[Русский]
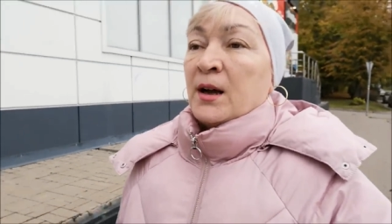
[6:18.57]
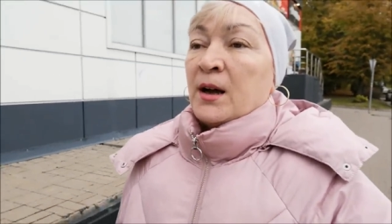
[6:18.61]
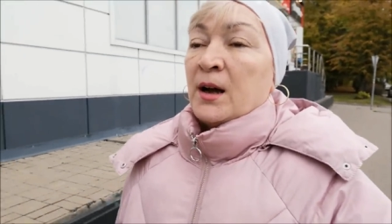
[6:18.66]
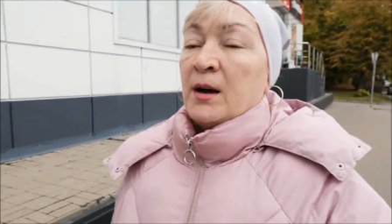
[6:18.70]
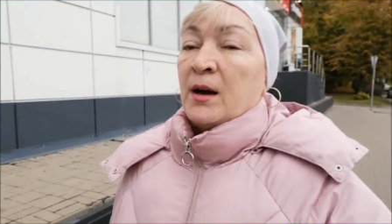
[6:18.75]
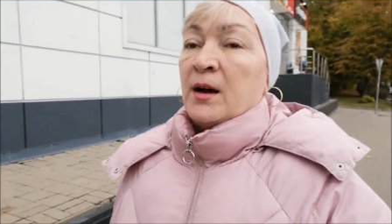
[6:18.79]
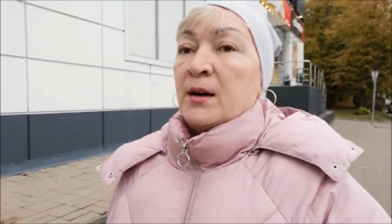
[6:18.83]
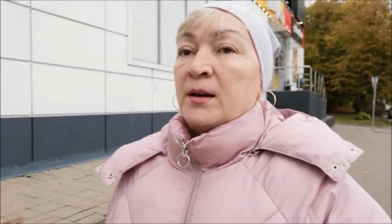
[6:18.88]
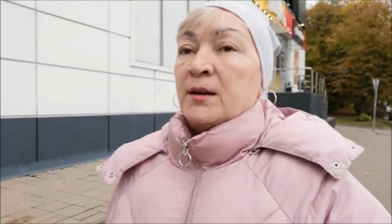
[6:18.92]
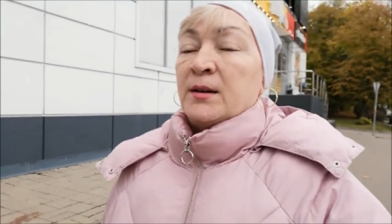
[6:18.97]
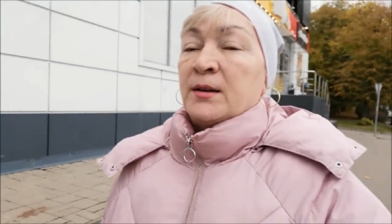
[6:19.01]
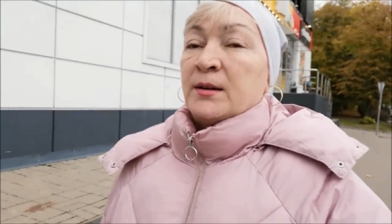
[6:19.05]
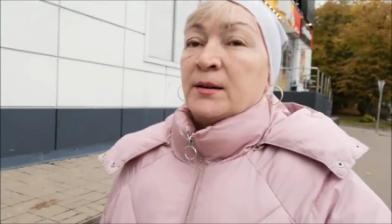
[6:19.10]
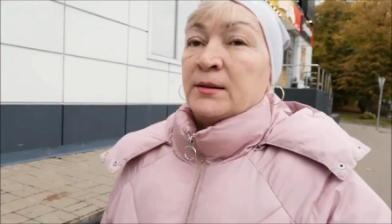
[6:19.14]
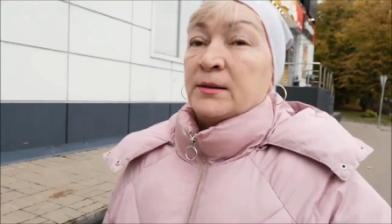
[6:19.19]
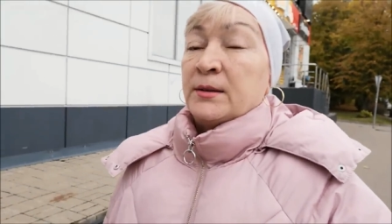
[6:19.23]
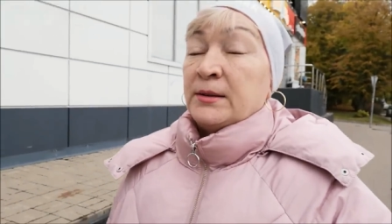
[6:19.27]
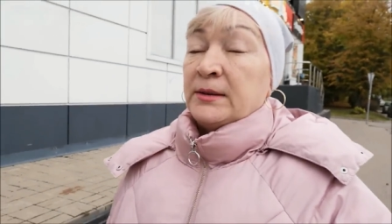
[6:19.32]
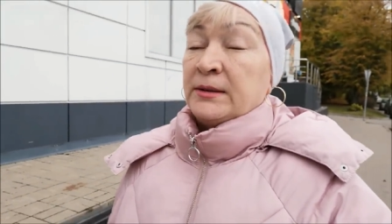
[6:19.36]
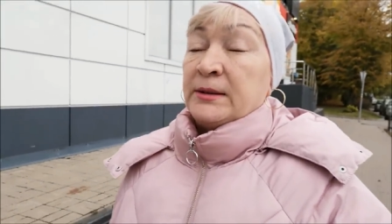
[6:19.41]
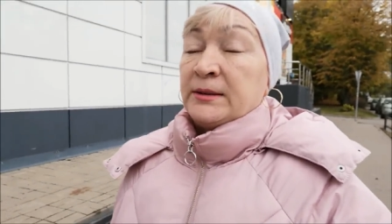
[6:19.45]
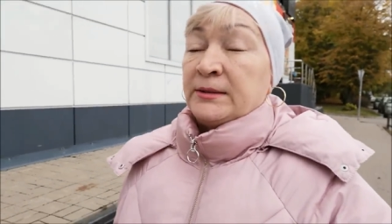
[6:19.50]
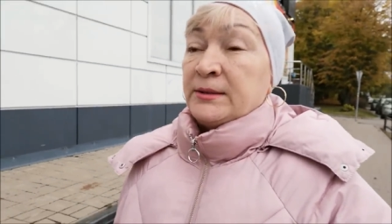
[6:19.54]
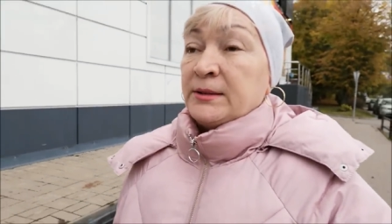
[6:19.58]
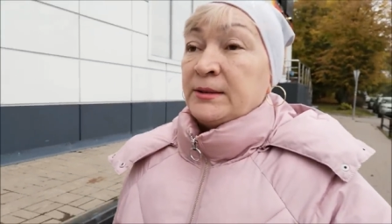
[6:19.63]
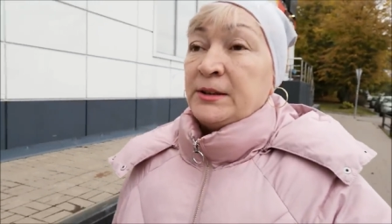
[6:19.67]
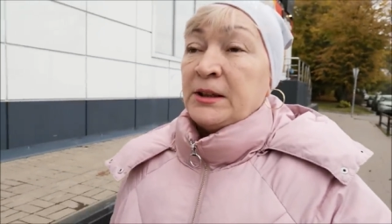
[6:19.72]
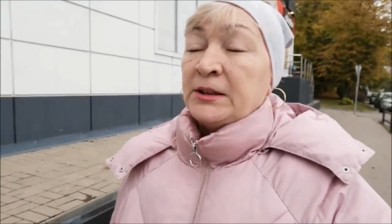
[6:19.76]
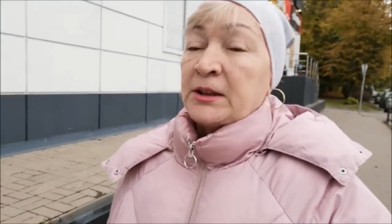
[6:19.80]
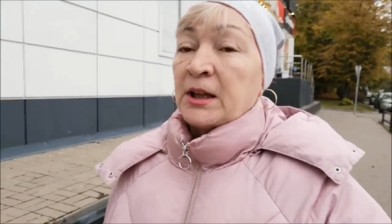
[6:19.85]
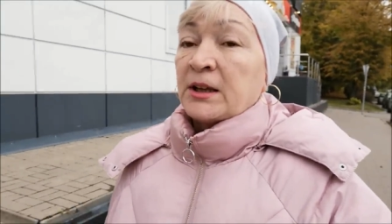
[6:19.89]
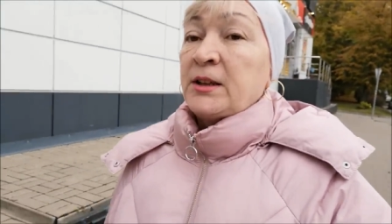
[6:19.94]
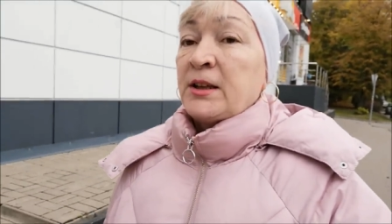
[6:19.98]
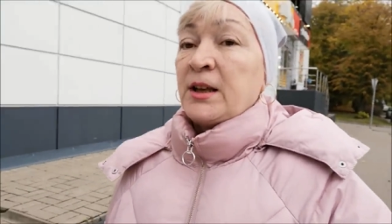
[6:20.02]
а, э,
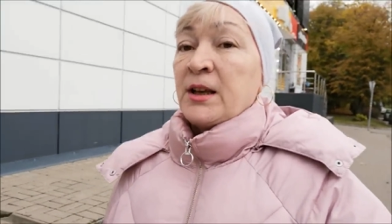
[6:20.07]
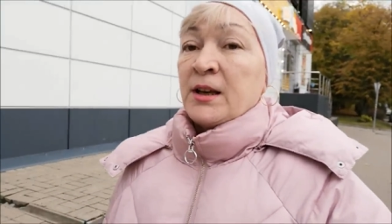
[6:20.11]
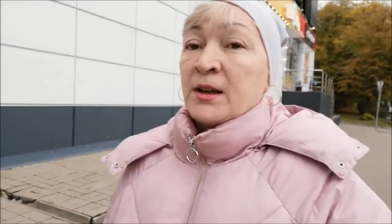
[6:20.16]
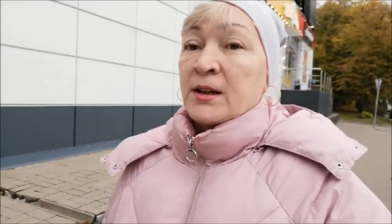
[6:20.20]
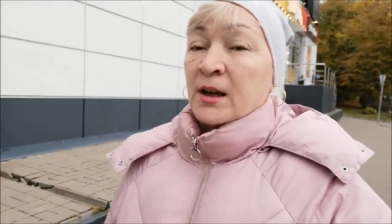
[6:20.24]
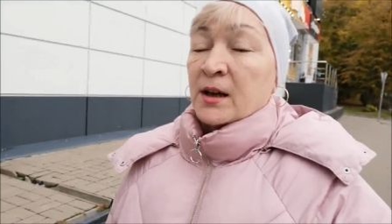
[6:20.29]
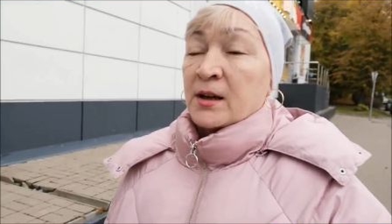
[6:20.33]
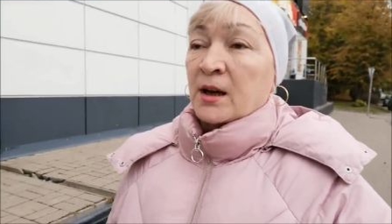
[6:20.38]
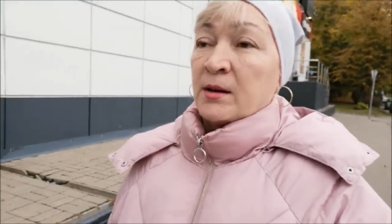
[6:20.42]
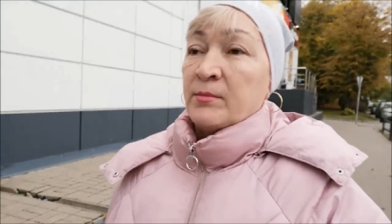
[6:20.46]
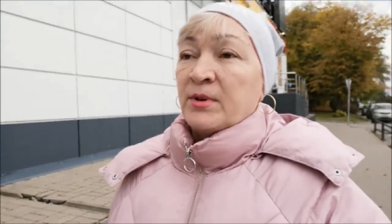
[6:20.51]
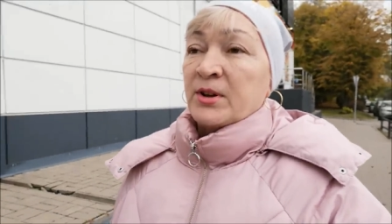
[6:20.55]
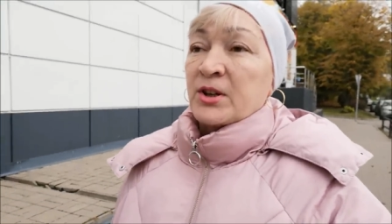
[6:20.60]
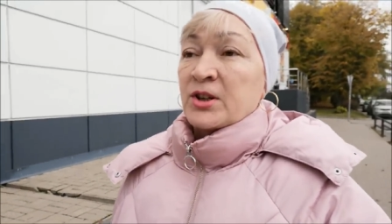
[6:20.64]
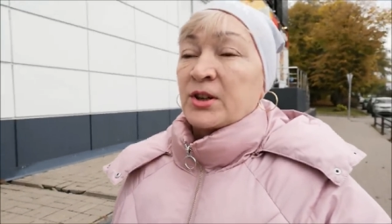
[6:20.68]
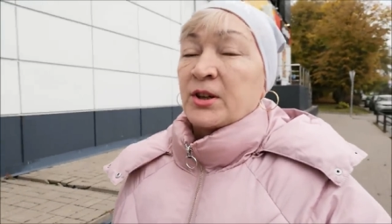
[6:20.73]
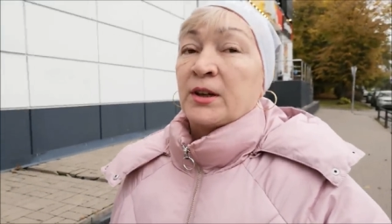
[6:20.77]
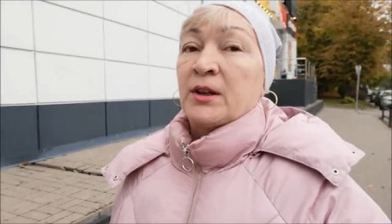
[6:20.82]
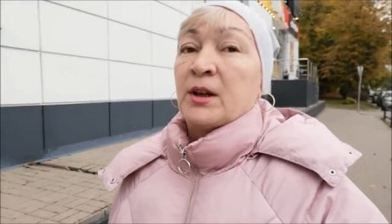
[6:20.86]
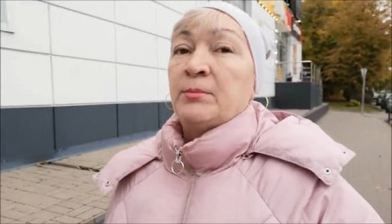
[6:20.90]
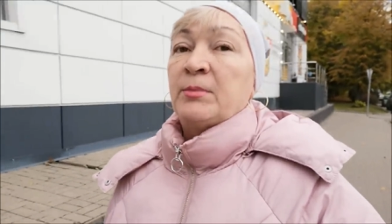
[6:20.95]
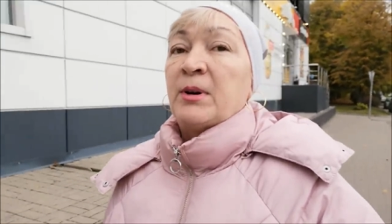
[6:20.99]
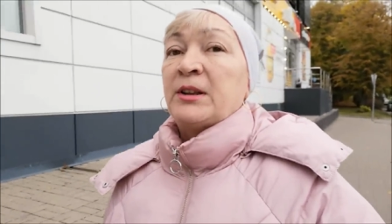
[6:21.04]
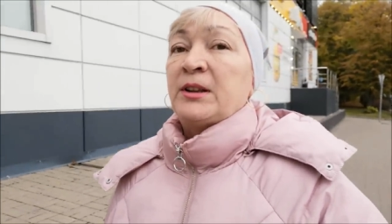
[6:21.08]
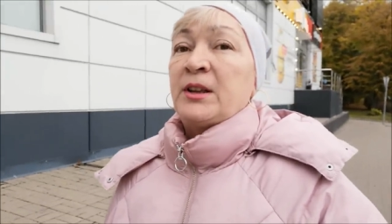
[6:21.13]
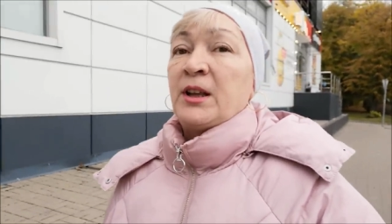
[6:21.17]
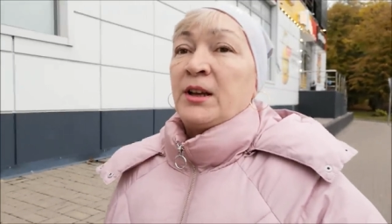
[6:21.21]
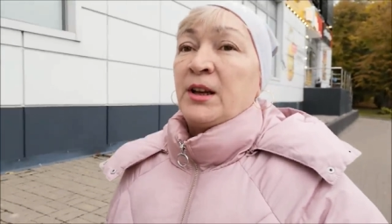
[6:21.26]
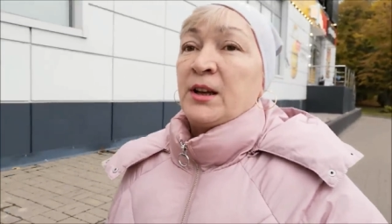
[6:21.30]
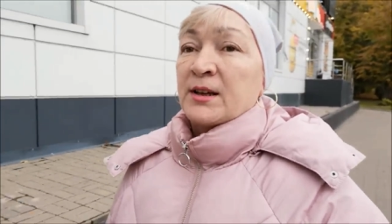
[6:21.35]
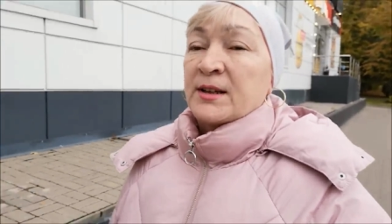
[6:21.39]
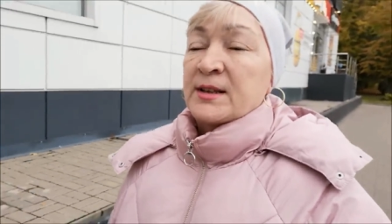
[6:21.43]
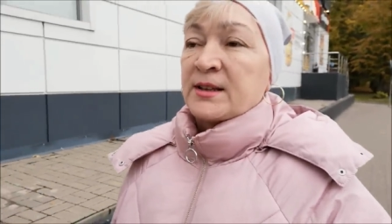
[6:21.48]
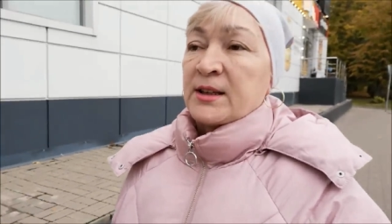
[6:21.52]
не такие, как обычно на
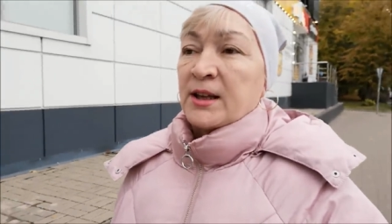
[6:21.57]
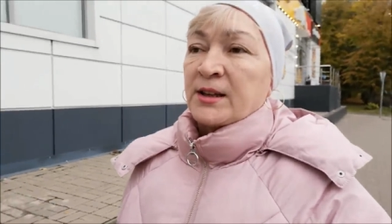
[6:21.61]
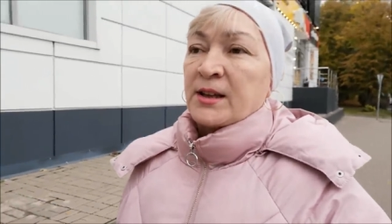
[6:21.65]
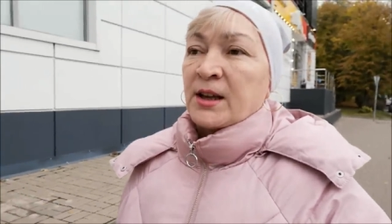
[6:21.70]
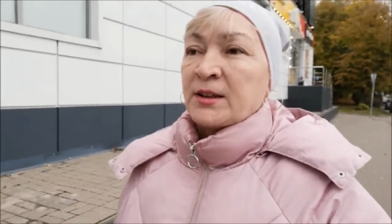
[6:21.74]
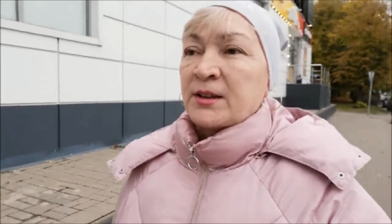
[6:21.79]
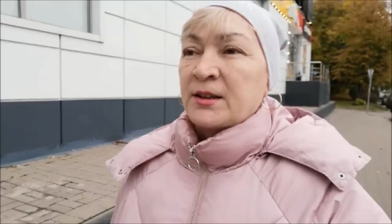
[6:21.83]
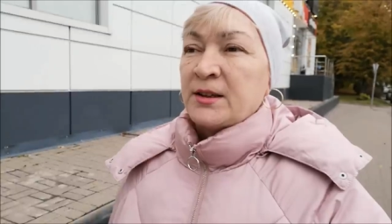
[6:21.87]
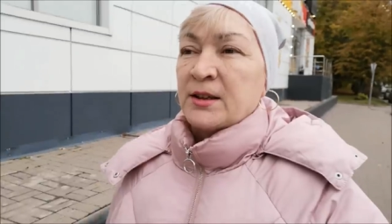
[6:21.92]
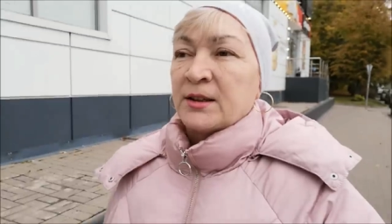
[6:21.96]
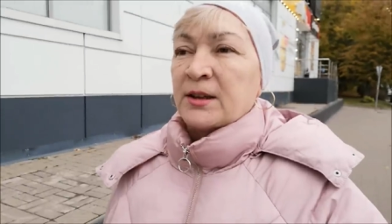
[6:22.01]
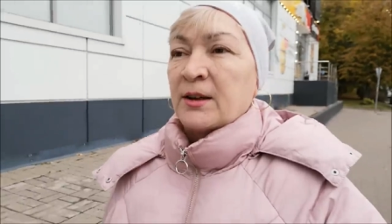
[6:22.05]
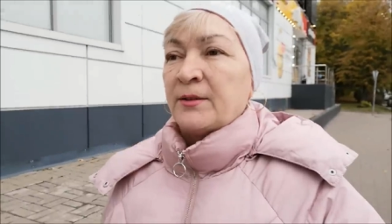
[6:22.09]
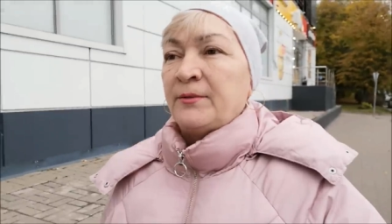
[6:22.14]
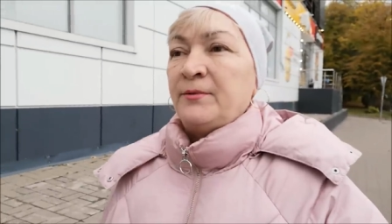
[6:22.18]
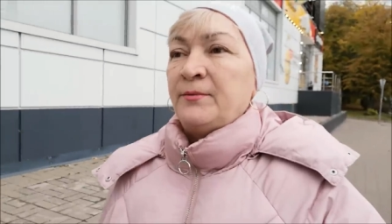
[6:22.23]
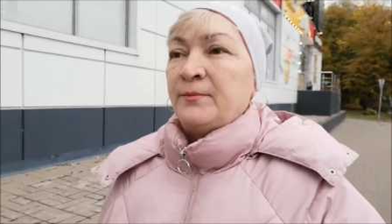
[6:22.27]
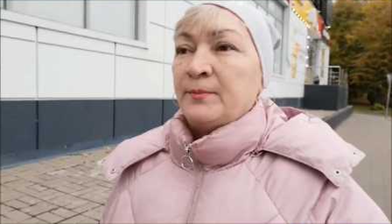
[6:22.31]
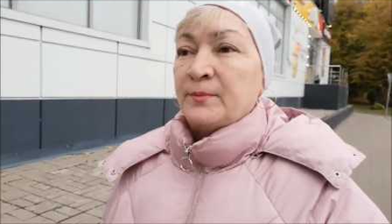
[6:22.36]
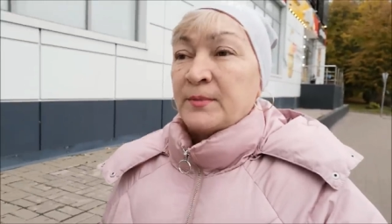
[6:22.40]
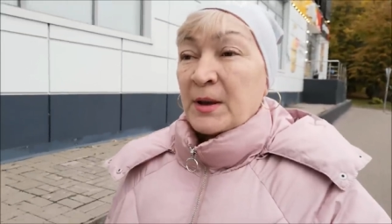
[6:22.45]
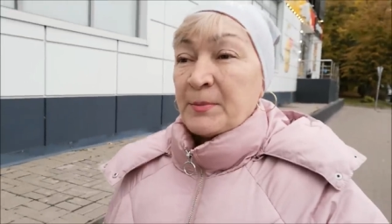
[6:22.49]
батареях стоят, где там